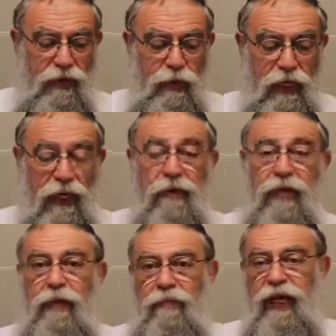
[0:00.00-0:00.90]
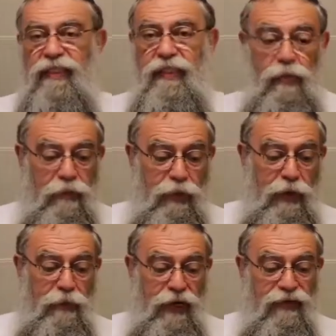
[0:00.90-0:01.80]
Torá, mas há uma
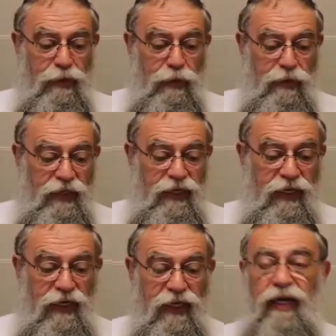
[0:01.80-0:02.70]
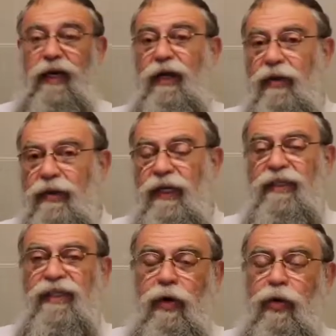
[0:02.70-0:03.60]
boa parte do dia onde ele
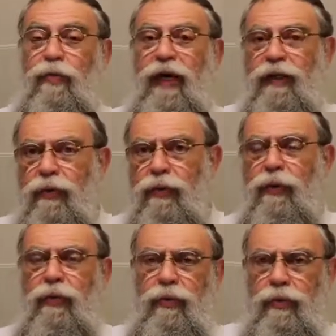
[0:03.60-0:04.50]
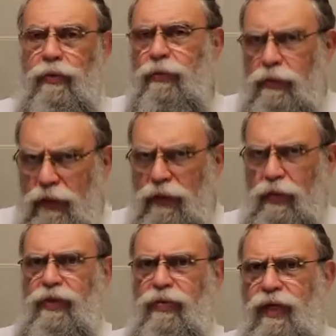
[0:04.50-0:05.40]
está ocupado com ele tem o
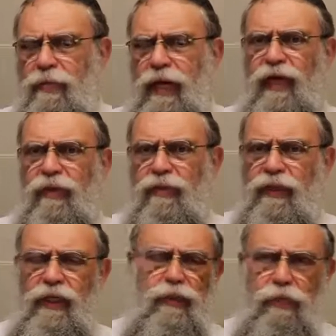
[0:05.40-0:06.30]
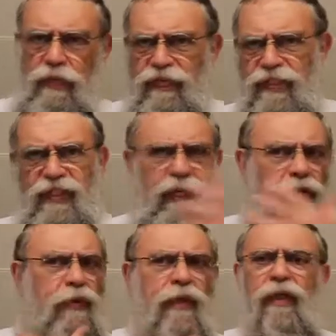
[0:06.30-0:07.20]
seu trabalho, tem a sua
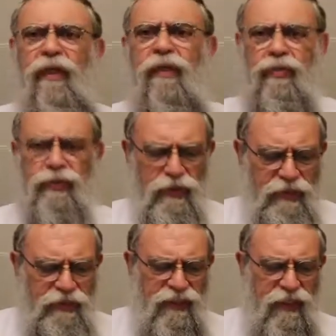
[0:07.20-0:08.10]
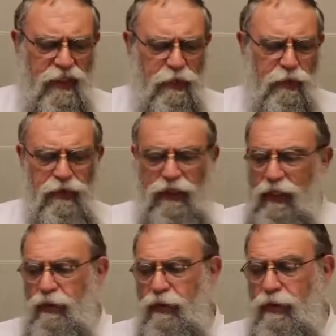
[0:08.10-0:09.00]
profissão, tem os seus afazeres
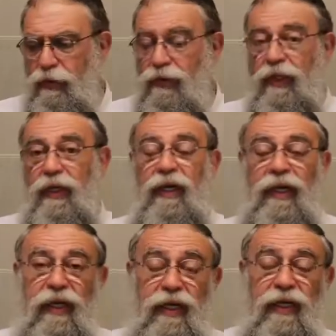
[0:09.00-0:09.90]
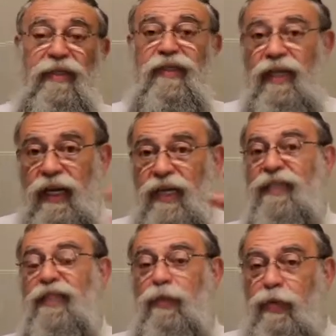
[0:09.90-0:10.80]
mundanos. E se
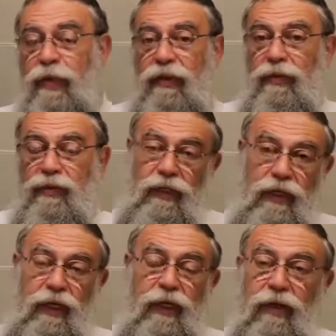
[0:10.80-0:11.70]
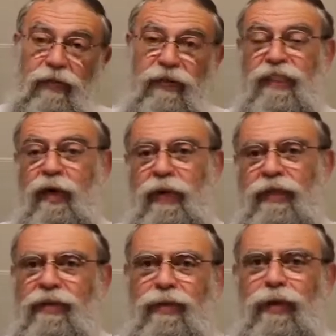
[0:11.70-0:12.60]
nesses momentos, aqui
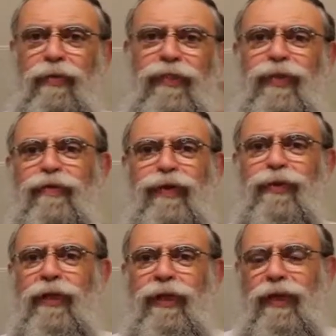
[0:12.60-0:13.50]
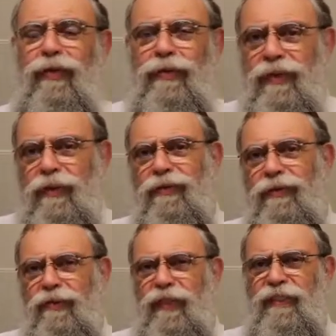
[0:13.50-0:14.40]
oficialmente não é um serviço a Deus, são os
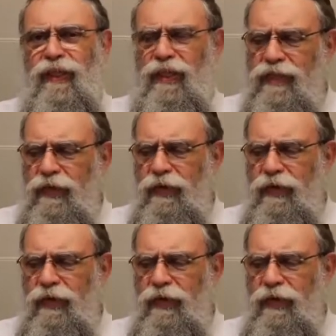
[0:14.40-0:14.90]
afazeres